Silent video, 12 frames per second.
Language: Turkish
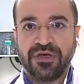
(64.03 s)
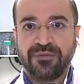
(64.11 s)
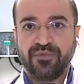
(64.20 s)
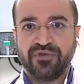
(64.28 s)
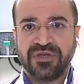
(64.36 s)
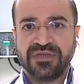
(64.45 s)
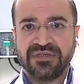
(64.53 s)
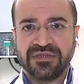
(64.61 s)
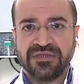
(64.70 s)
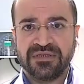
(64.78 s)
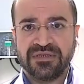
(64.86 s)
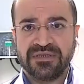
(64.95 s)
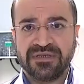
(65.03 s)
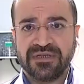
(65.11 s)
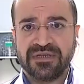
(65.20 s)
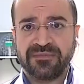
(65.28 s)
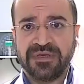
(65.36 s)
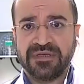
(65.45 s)
Bunlara e, dikkat
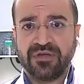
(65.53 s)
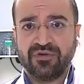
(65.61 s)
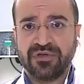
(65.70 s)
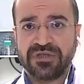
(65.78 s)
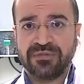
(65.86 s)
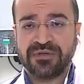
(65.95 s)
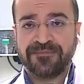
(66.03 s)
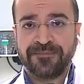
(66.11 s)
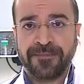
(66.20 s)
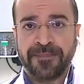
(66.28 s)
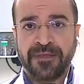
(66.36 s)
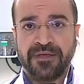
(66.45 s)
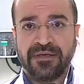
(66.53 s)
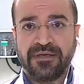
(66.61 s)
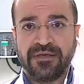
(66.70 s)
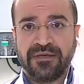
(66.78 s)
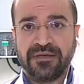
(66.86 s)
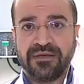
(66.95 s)
etmek gerekiyor. Tabii e,
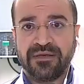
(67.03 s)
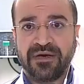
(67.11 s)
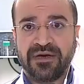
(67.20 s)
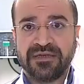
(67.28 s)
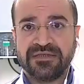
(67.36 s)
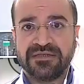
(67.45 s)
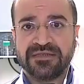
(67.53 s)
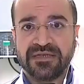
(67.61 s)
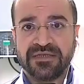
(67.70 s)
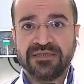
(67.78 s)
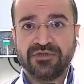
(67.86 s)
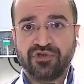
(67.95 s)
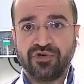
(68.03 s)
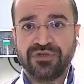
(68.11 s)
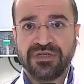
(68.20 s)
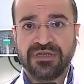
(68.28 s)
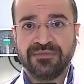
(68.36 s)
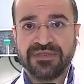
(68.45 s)
artık salgın çok
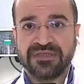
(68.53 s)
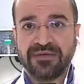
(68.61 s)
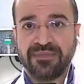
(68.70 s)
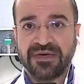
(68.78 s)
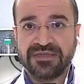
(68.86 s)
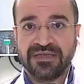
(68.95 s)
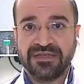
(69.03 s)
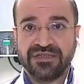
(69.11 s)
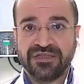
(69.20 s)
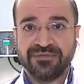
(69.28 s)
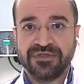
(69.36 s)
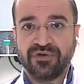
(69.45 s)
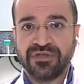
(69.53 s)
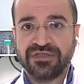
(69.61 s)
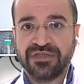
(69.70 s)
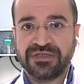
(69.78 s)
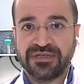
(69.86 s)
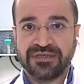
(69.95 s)
yakınımızda, bazen içimizde
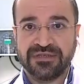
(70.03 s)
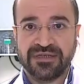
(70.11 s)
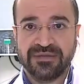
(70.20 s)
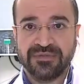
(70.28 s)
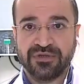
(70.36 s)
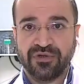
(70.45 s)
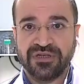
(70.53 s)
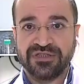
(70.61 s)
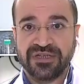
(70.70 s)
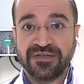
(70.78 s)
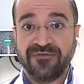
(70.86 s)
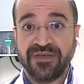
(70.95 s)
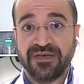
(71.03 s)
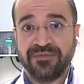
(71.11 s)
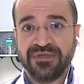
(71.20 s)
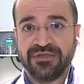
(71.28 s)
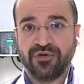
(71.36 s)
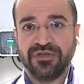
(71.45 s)
olacak, yakınlarımızda olacak veya
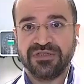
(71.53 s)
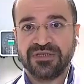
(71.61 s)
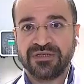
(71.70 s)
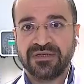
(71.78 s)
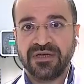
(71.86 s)
bizde olacak.